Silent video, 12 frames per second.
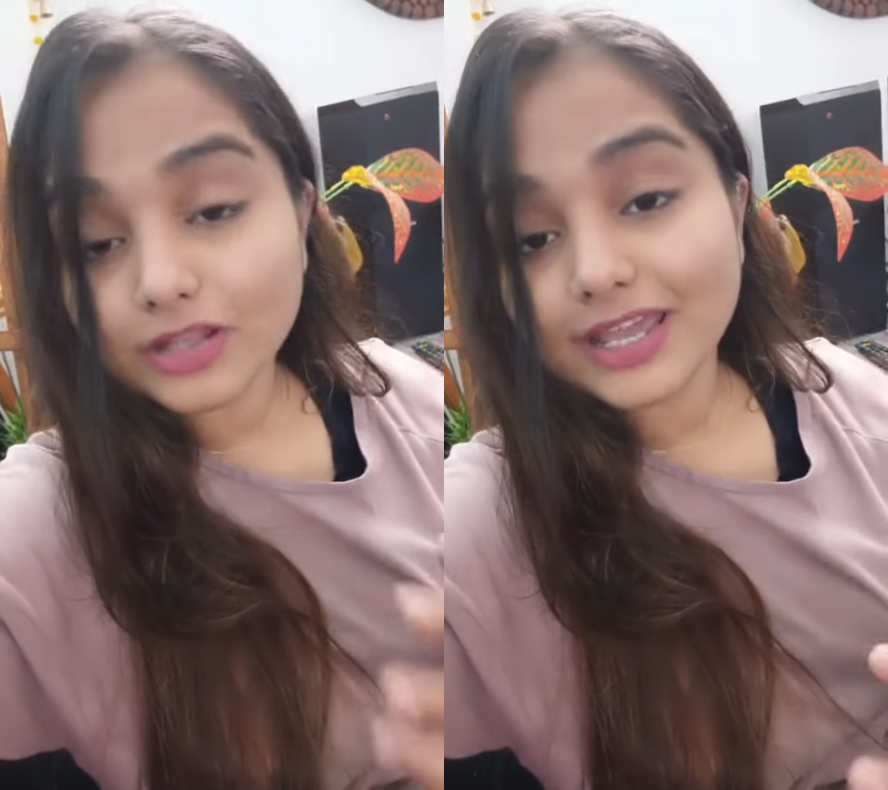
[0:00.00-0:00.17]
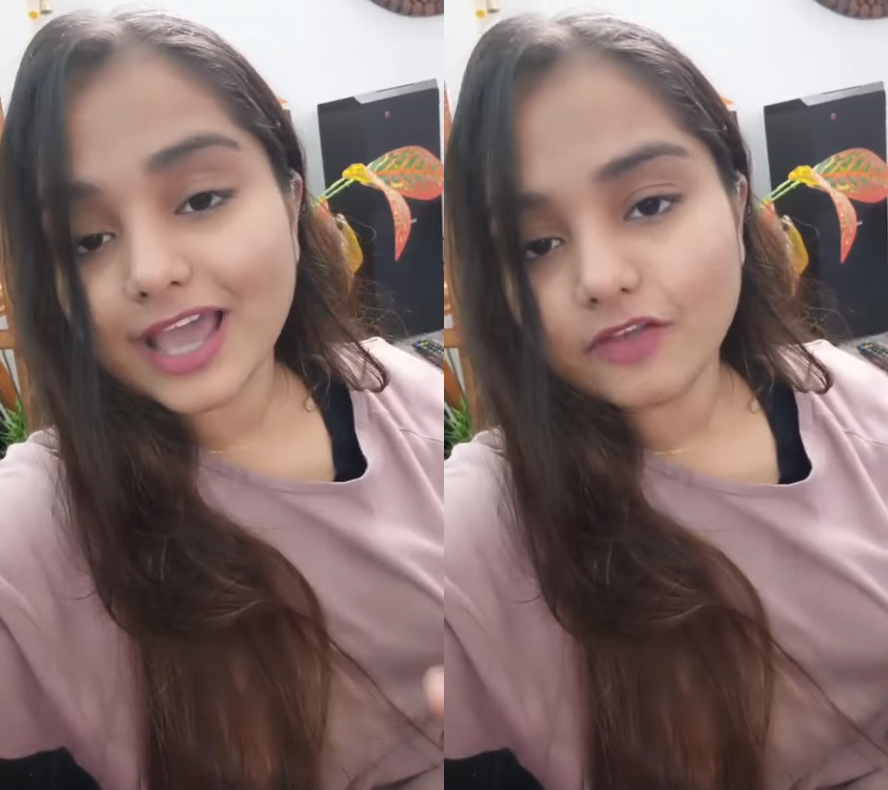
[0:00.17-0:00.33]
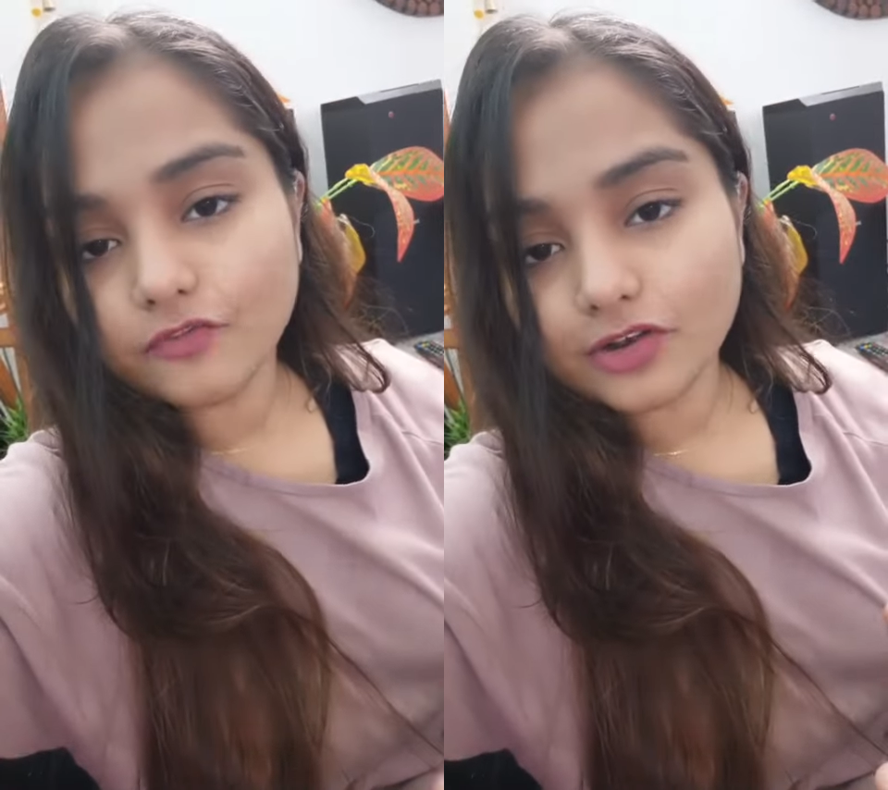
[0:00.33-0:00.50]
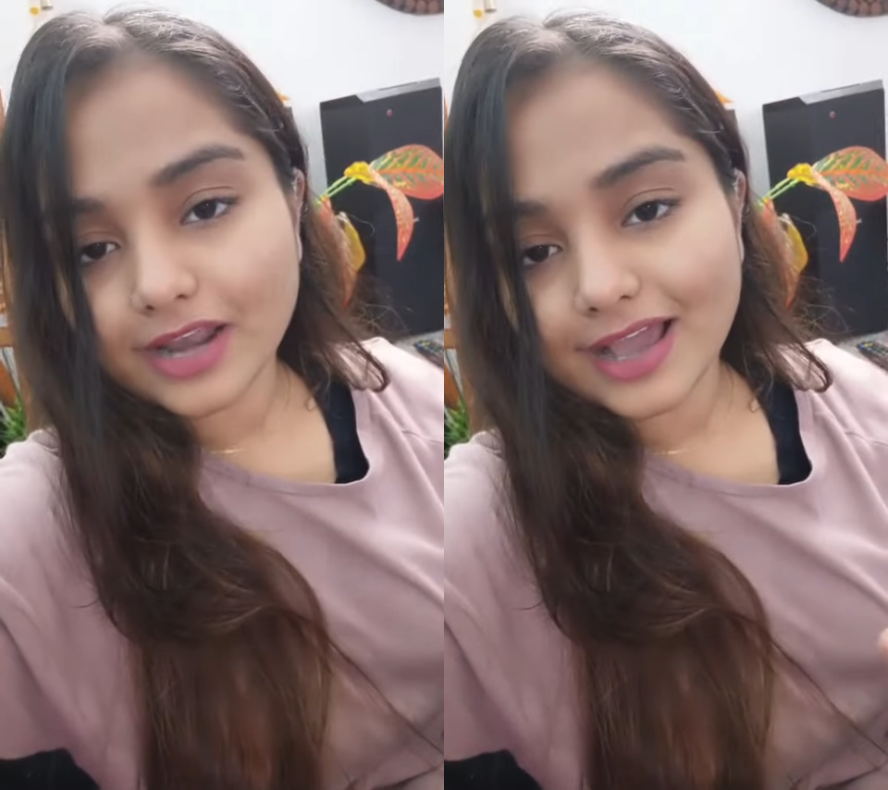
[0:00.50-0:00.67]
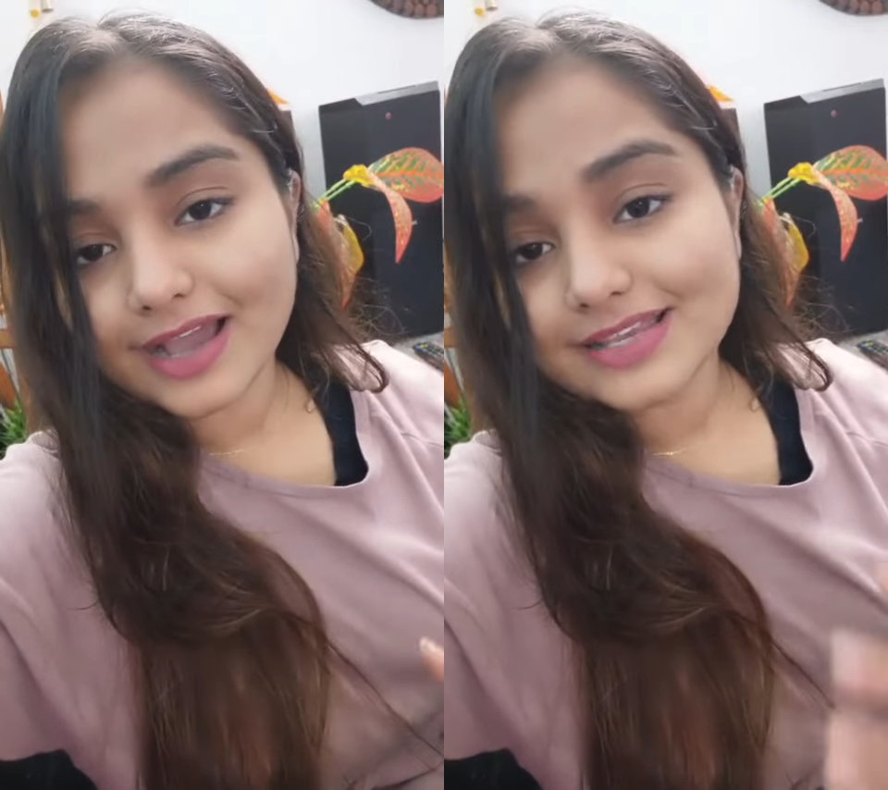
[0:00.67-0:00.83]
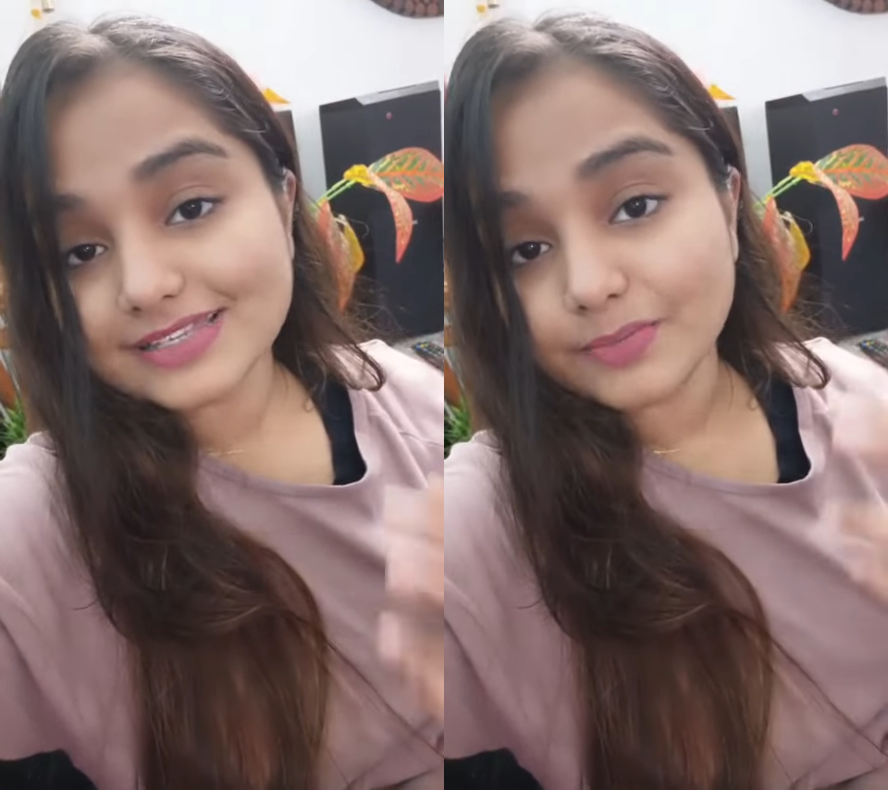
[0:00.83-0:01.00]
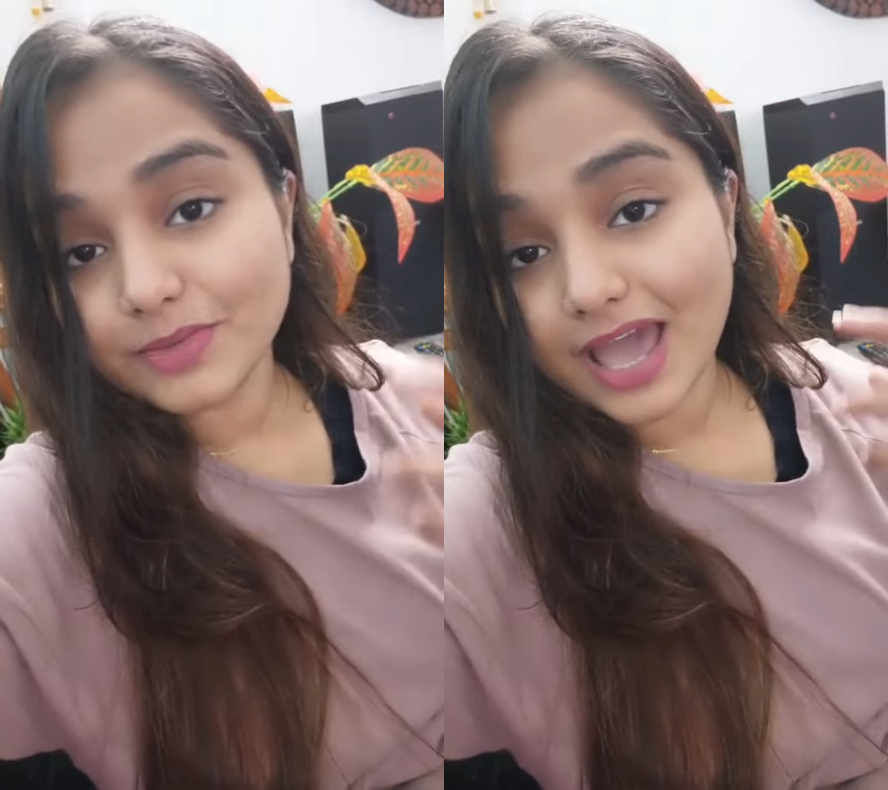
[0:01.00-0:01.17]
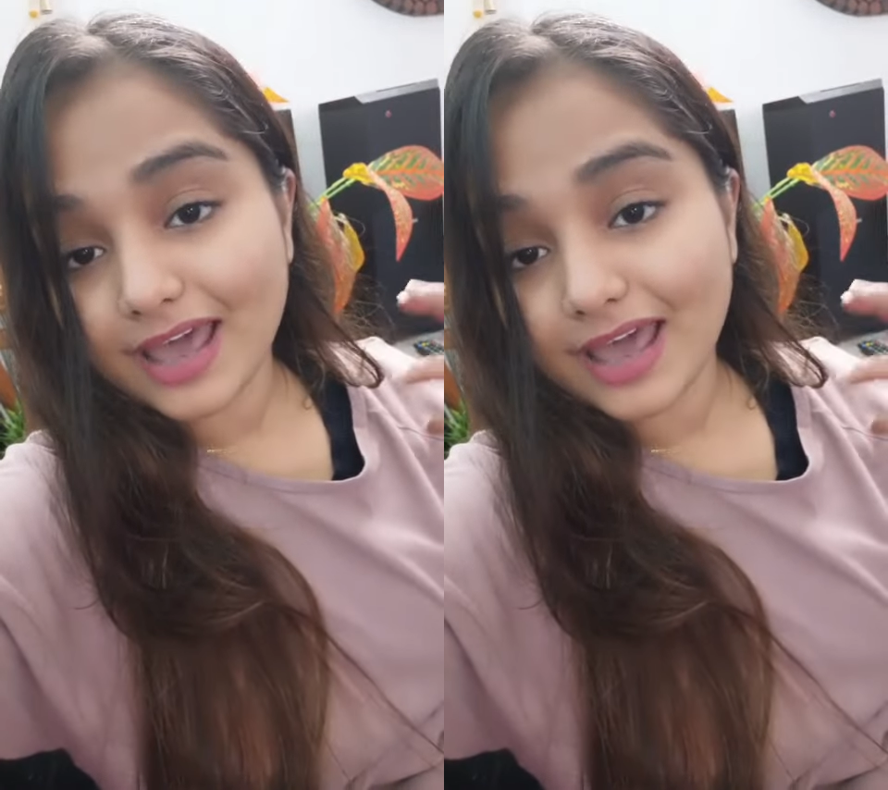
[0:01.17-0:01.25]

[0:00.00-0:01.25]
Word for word: ही हेल्पफुल रहेगा जैसे हमने